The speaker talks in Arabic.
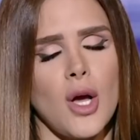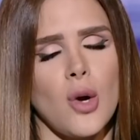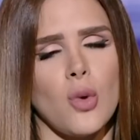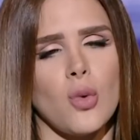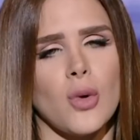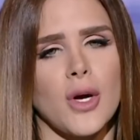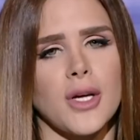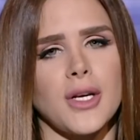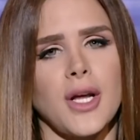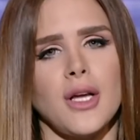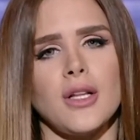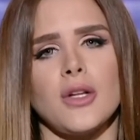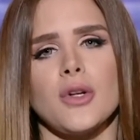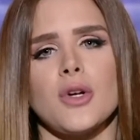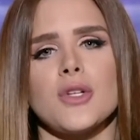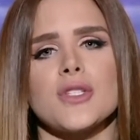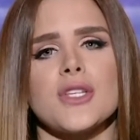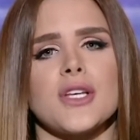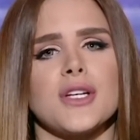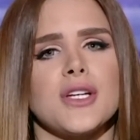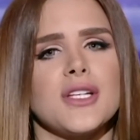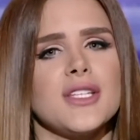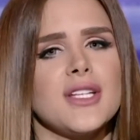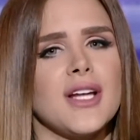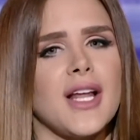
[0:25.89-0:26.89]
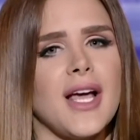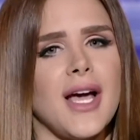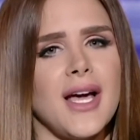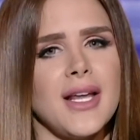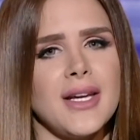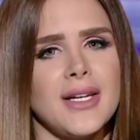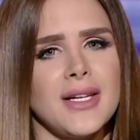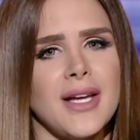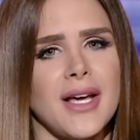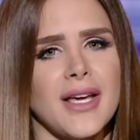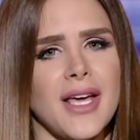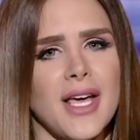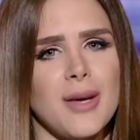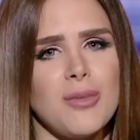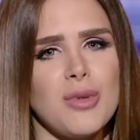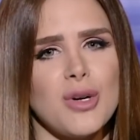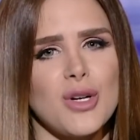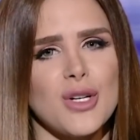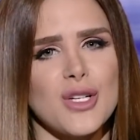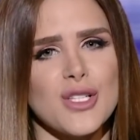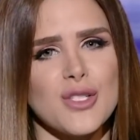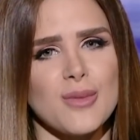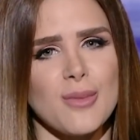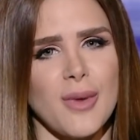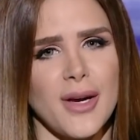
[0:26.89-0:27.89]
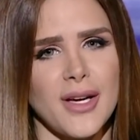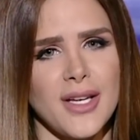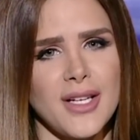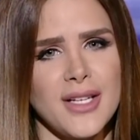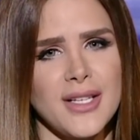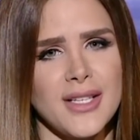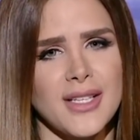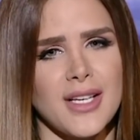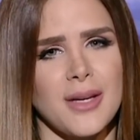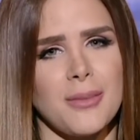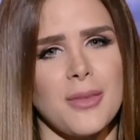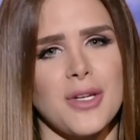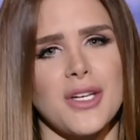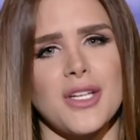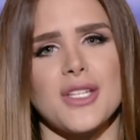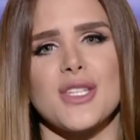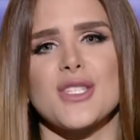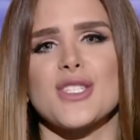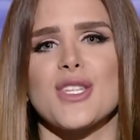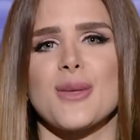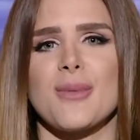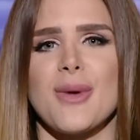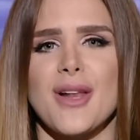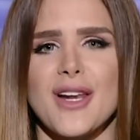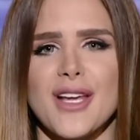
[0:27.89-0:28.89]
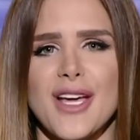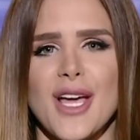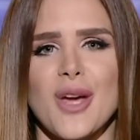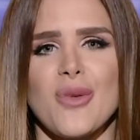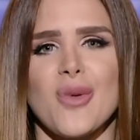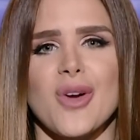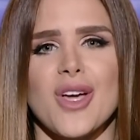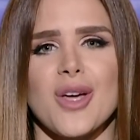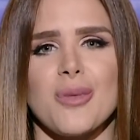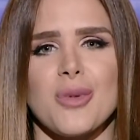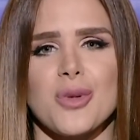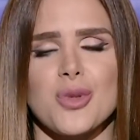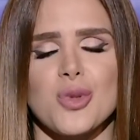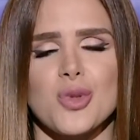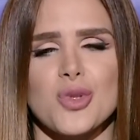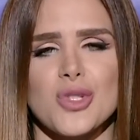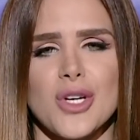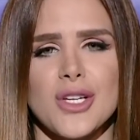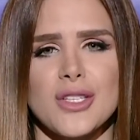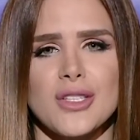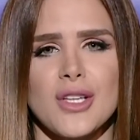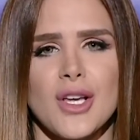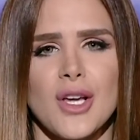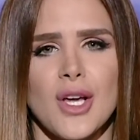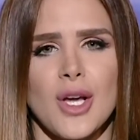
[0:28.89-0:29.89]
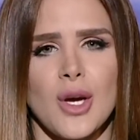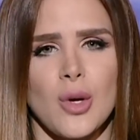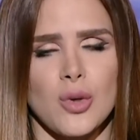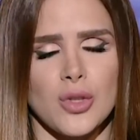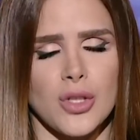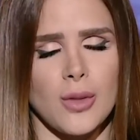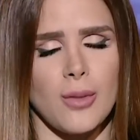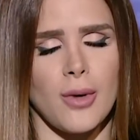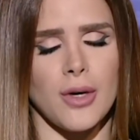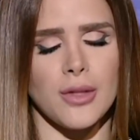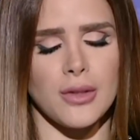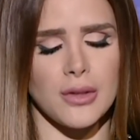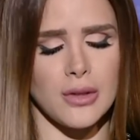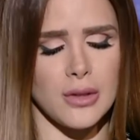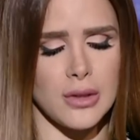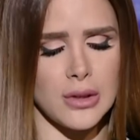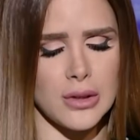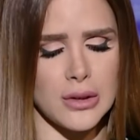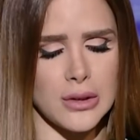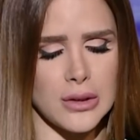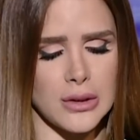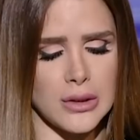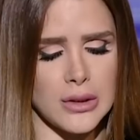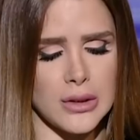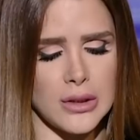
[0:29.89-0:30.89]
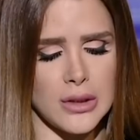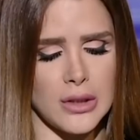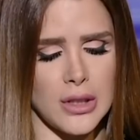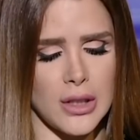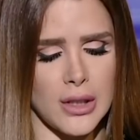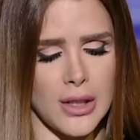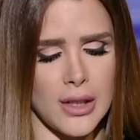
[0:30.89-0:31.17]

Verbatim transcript: وكان على راسها النادي الاهلي اللي هيقابل الاسماعيلي كمان نادي الزمالك هيواجه بتروجيت وطبعا آه،